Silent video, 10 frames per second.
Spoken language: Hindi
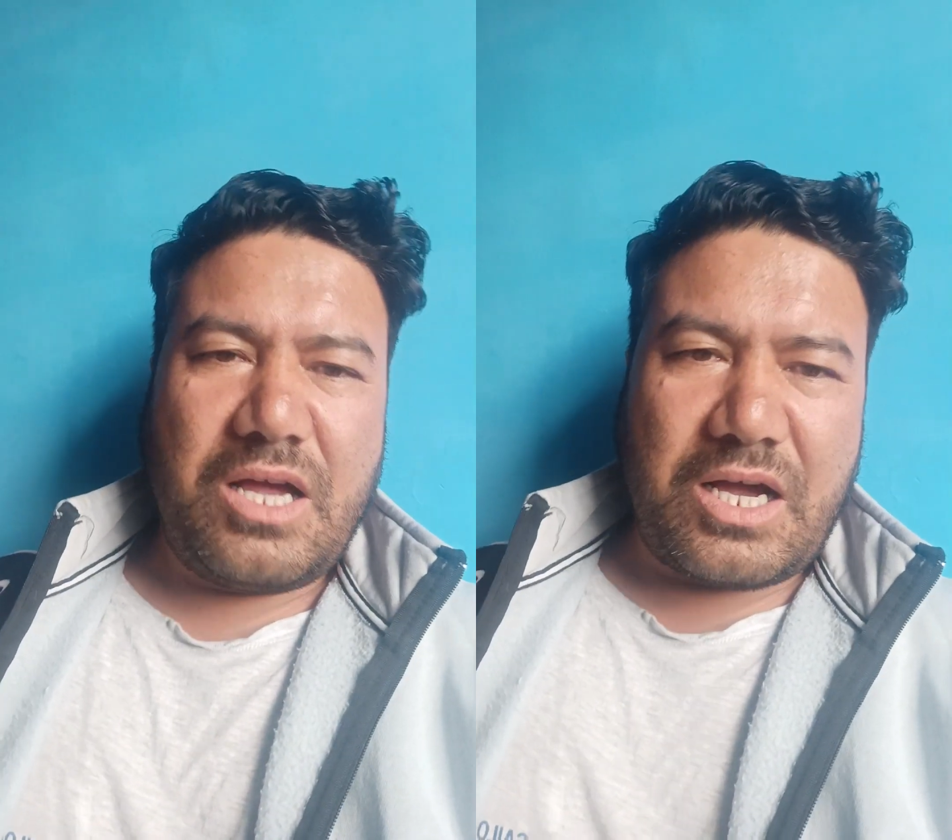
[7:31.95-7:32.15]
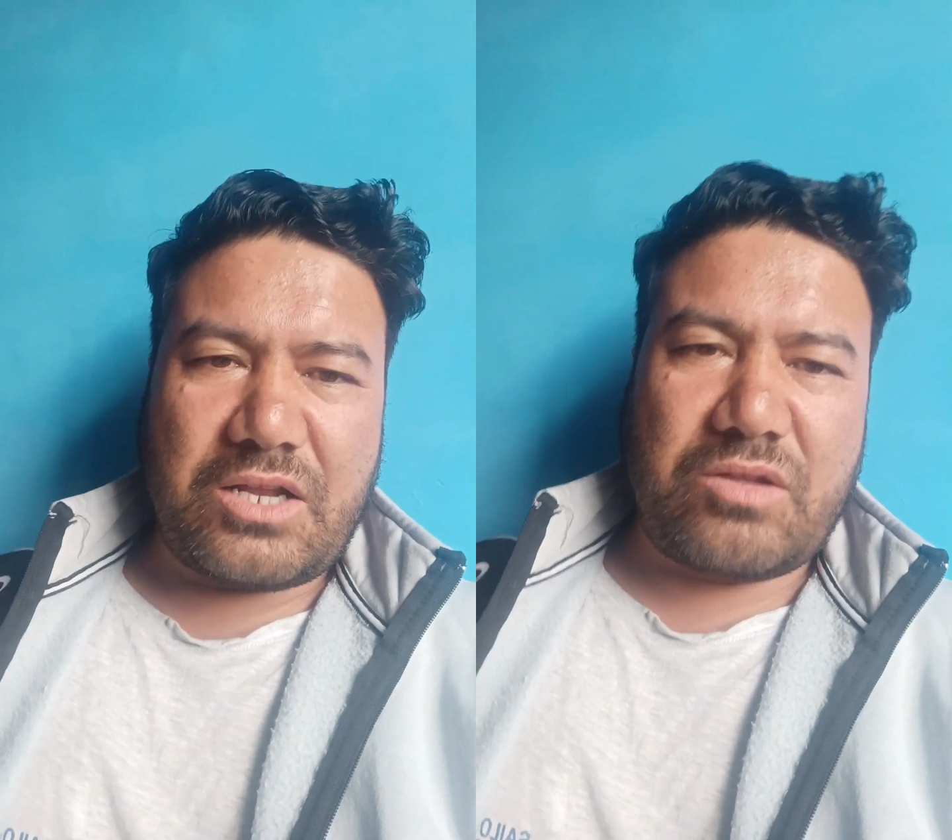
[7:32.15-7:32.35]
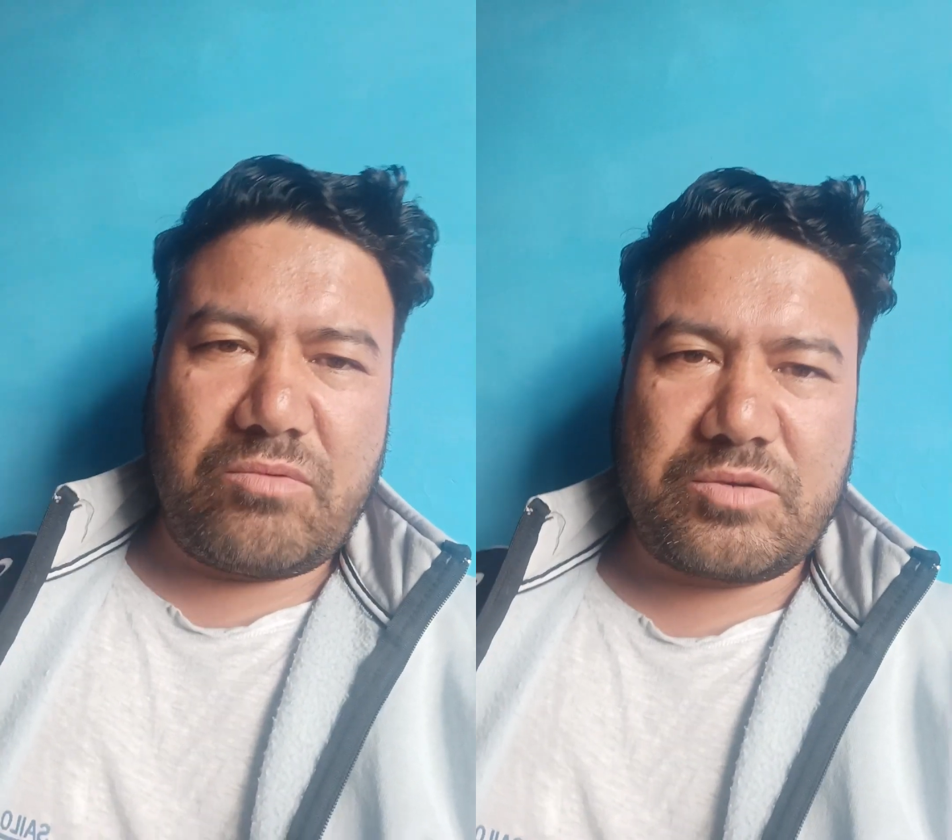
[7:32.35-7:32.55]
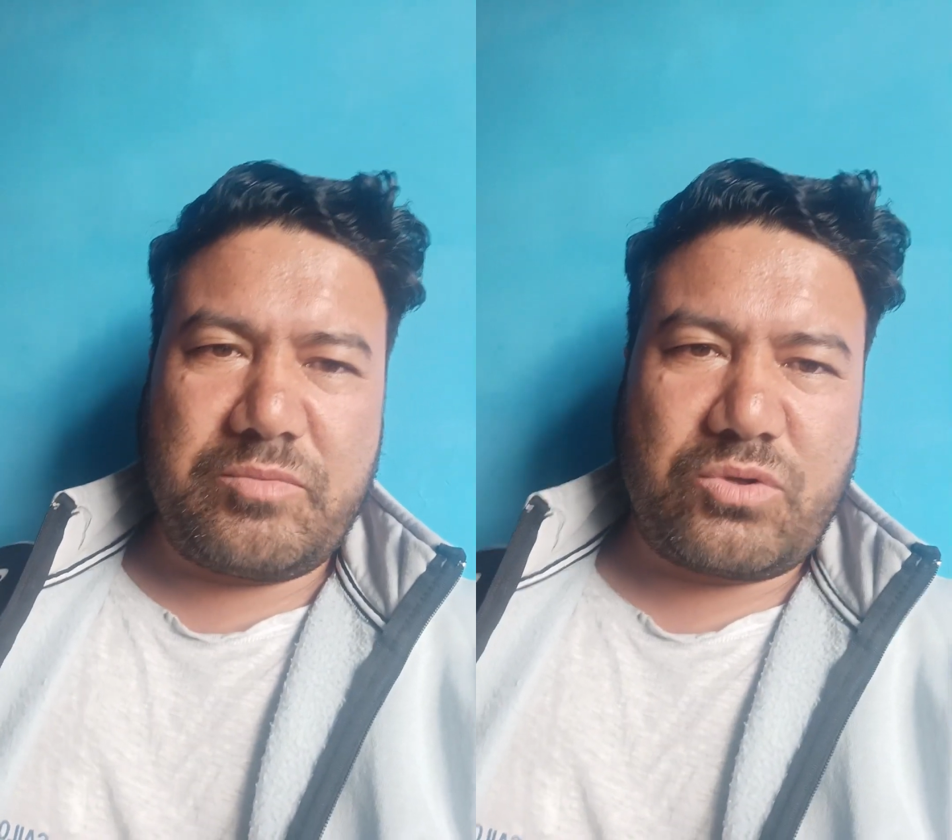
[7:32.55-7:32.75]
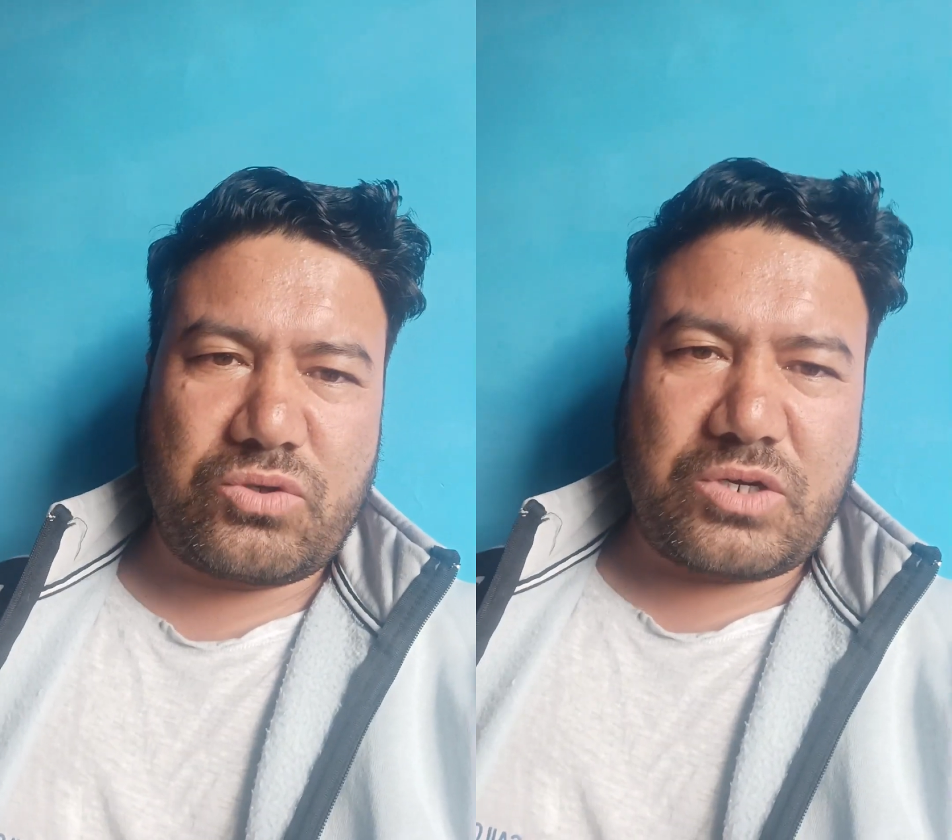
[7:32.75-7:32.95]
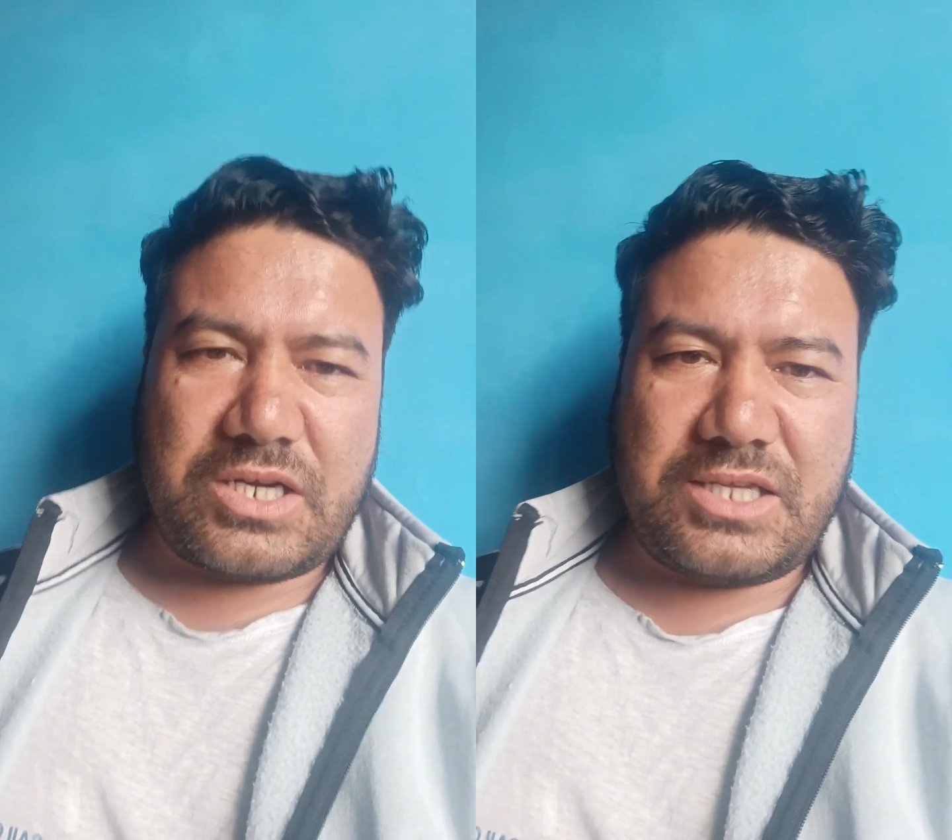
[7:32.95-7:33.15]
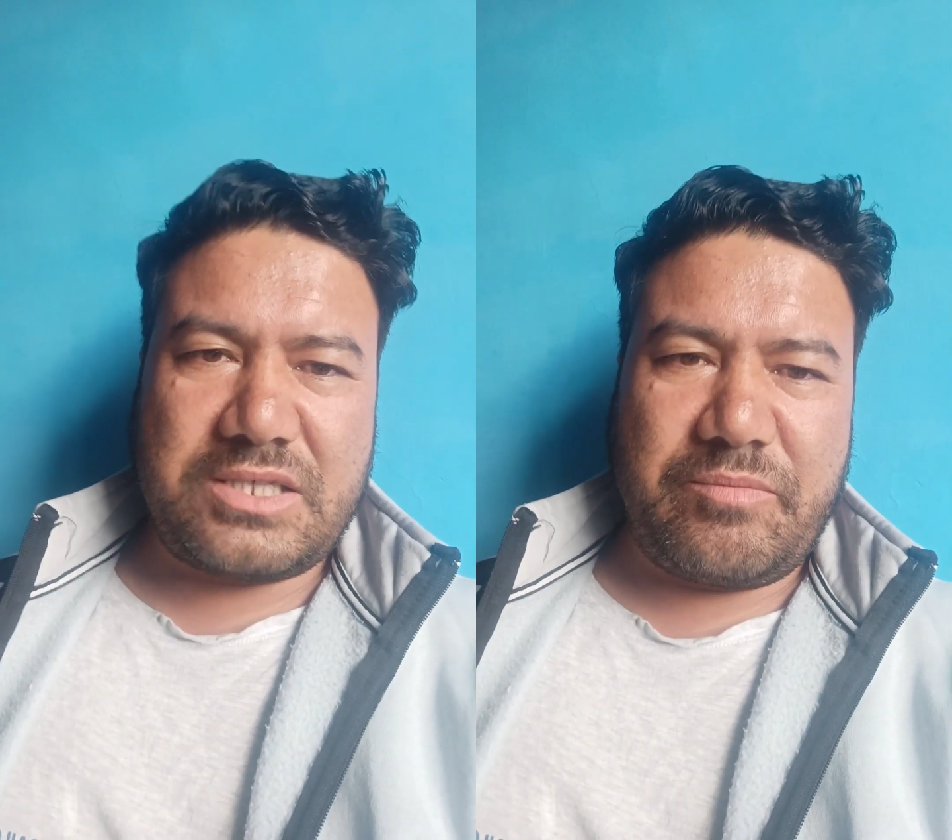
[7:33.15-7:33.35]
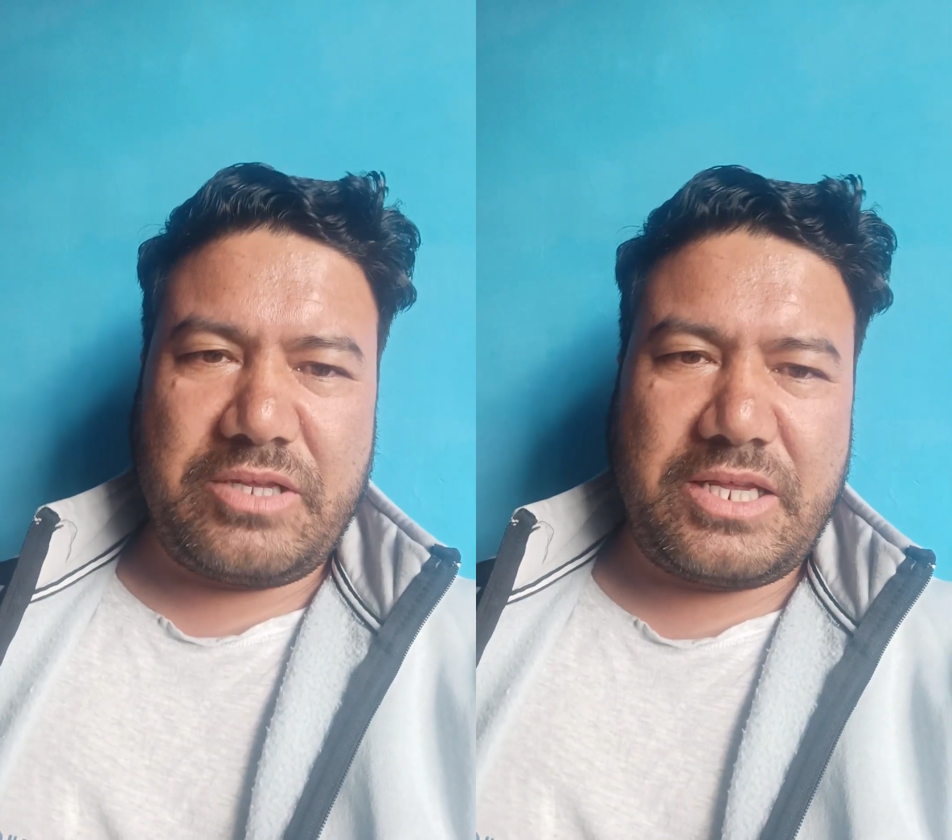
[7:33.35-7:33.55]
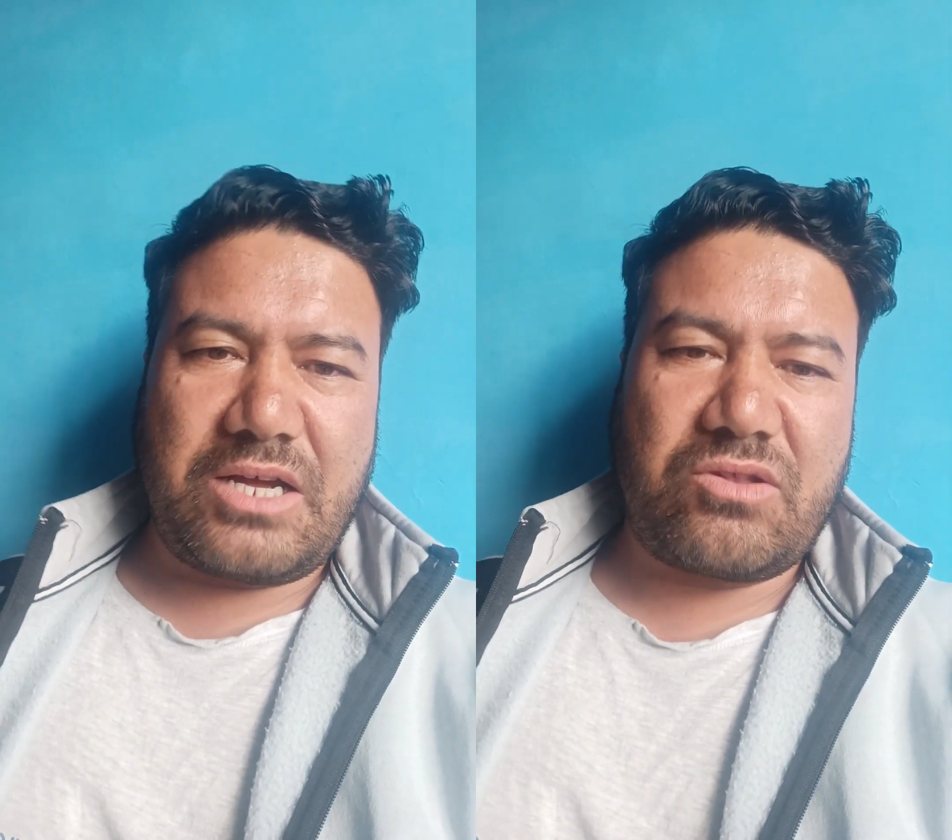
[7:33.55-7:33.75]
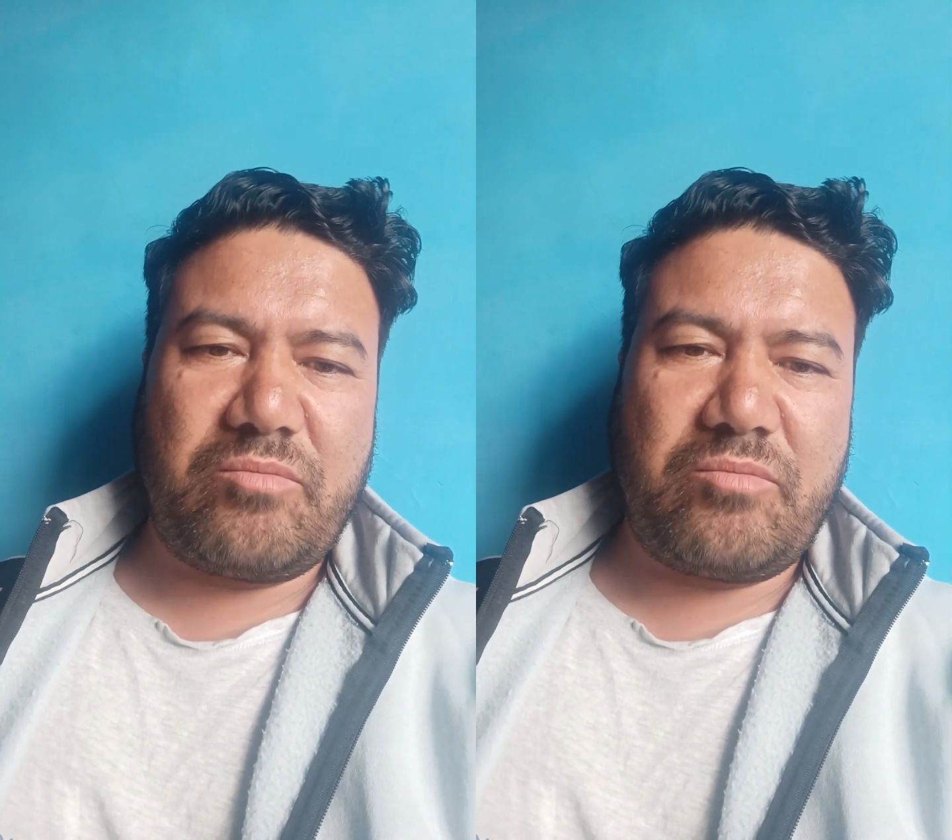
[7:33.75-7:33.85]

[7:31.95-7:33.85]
अगर तुम लोग दो सौ कनाल ज़मीन देगा तो